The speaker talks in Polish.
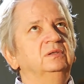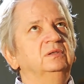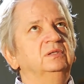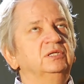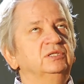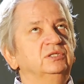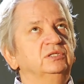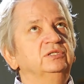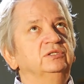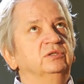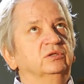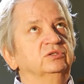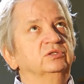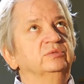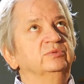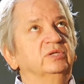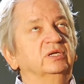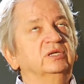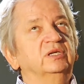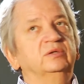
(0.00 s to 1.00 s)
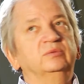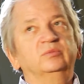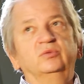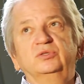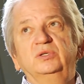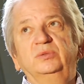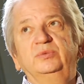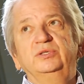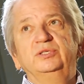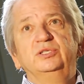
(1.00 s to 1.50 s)
jeśli o czymś takiego
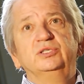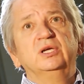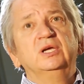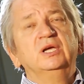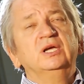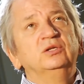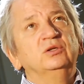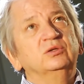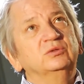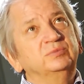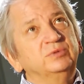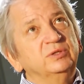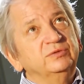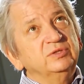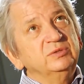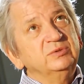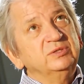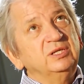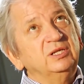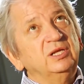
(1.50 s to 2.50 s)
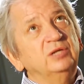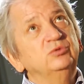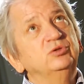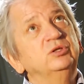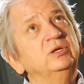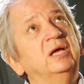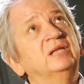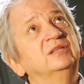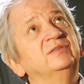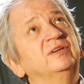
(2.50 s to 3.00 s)
można powiedzieć, no przede wszystkim
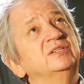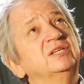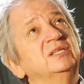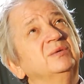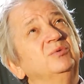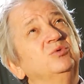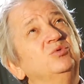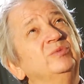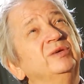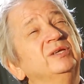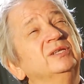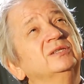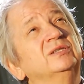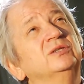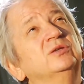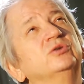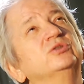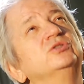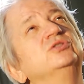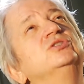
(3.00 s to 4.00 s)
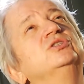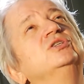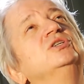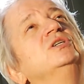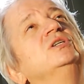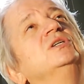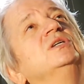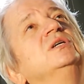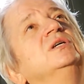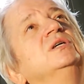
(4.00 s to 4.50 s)
scenariuszy, a dwa czasem
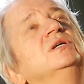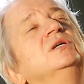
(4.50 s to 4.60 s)
umiejętności